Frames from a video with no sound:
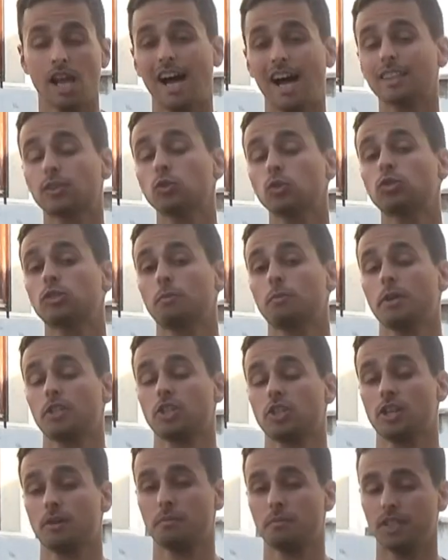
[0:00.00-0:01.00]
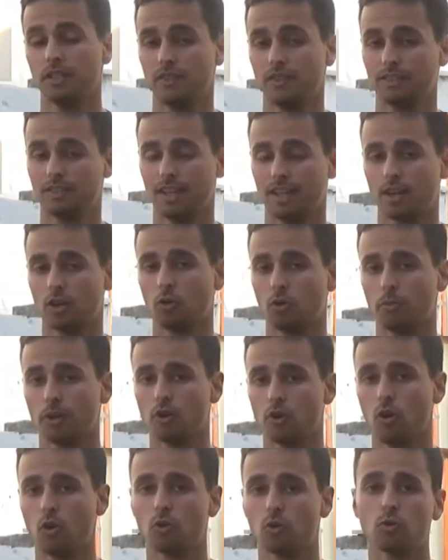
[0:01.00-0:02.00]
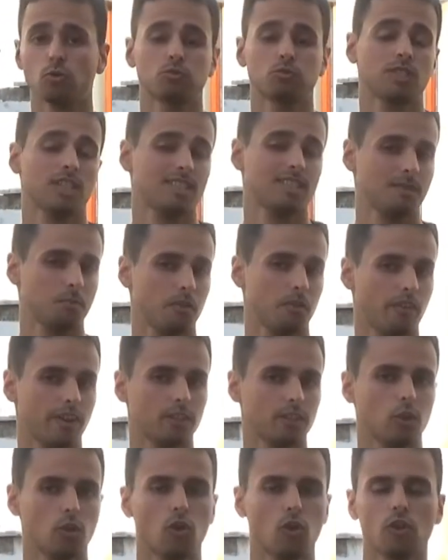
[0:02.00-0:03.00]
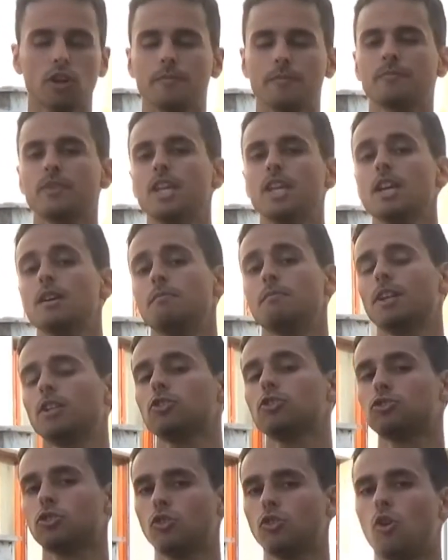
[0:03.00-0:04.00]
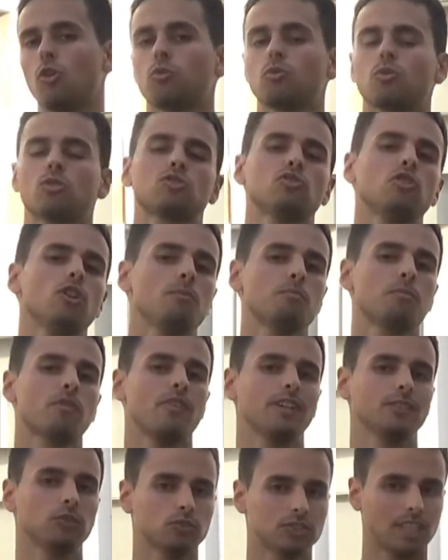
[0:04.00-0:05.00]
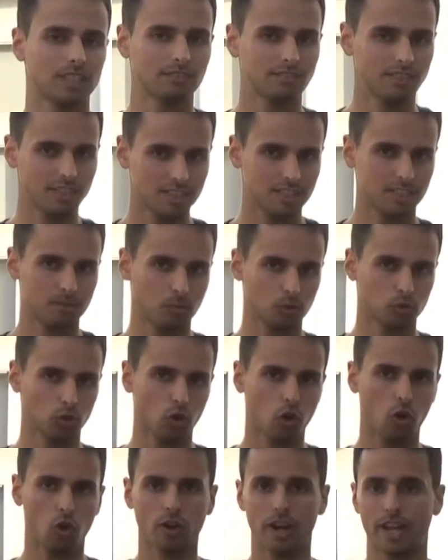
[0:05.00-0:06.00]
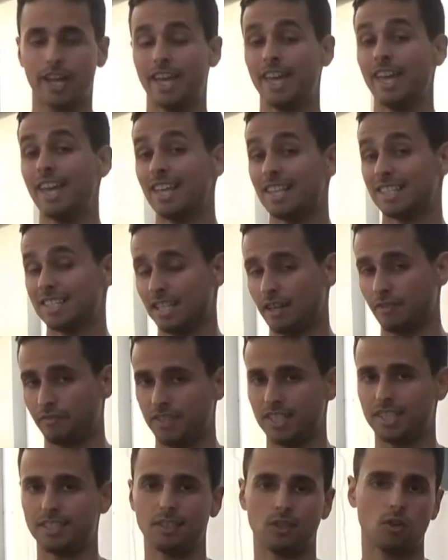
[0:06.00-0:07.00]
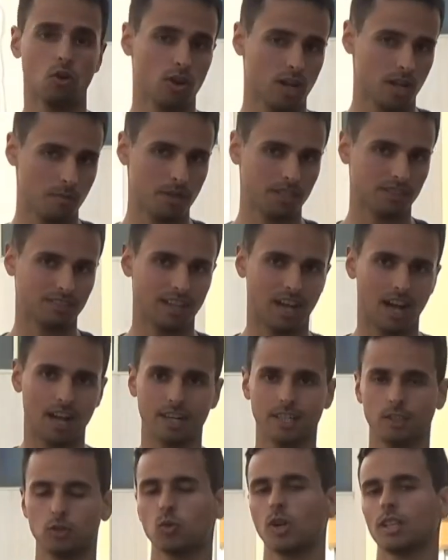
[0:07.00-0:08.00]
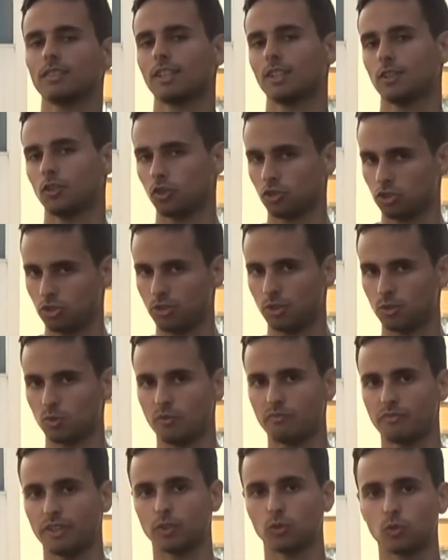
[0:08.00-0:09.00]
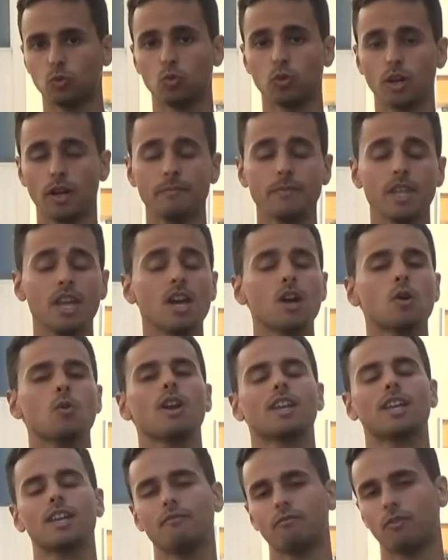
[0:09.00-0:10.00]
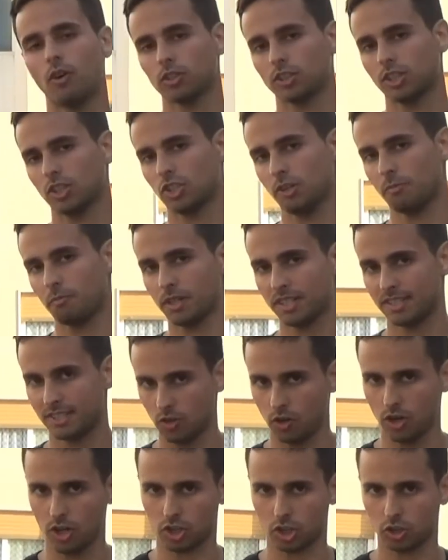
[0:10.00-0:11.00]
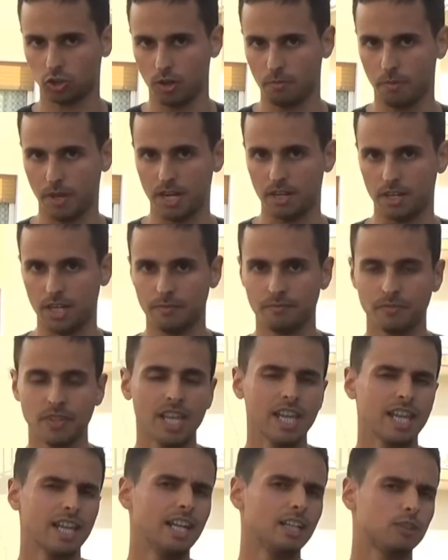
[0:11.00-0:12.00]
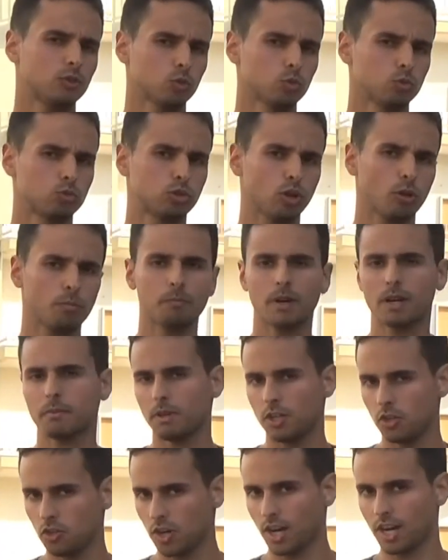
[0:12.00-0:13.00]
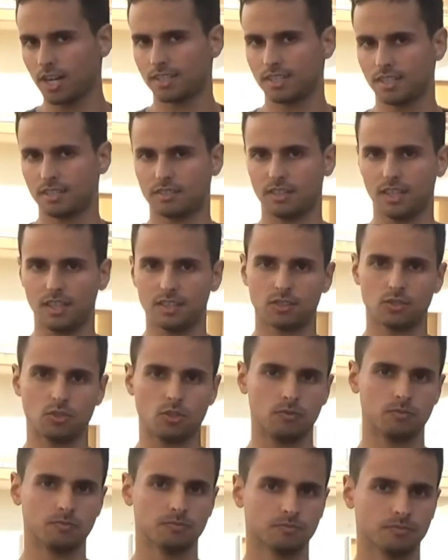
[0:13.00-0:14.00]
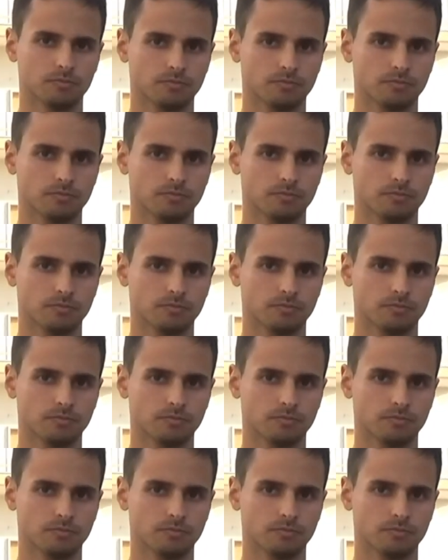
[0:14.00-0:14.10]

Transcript: A tutti piacerebbe diventare come Goku senza provare dolore, ma il nostro Goku non solo ha provato tantissimo dolore, sia fisico che mentale, durante il corso delle sue avventure, qualche volta ci ha persino lasciato le penne il tutto per migliorare se stesso.